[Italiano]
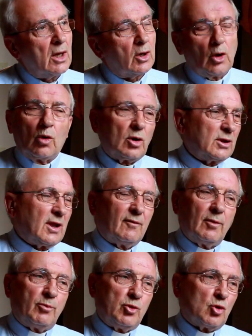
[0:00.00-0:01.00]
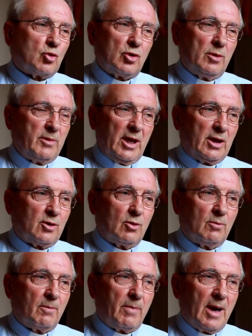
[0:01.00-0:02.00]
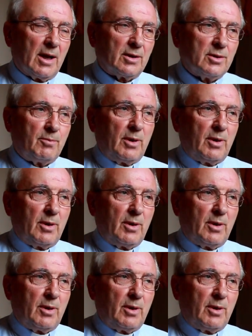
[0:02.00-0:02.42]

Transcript: che non andavo più con i miei compagni.